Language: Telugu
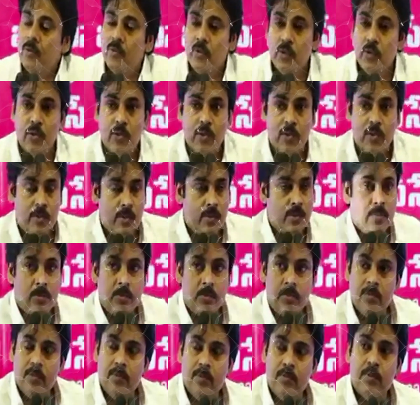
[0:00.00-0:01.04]
బిఫోర్
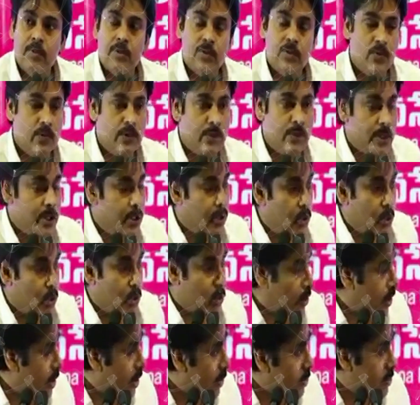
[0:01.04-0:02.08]
స్విచింగ్ ఇన్ టు
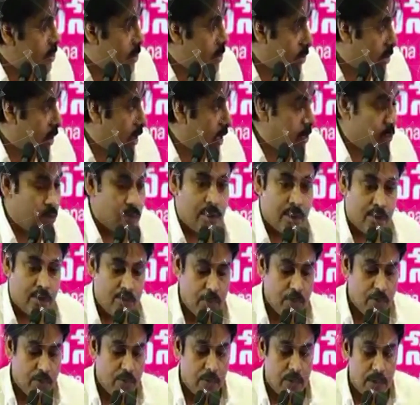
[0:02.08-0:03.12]
తెలుగు ఐ లైక్ టు సే
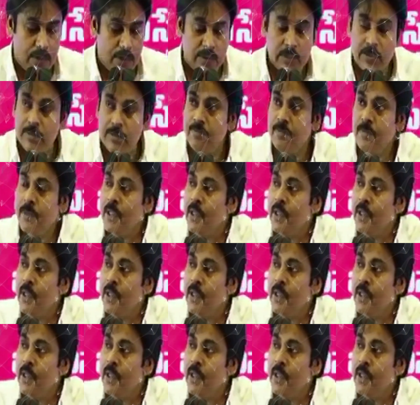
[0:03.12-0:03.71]
ఫ్యూ వర్డ్స్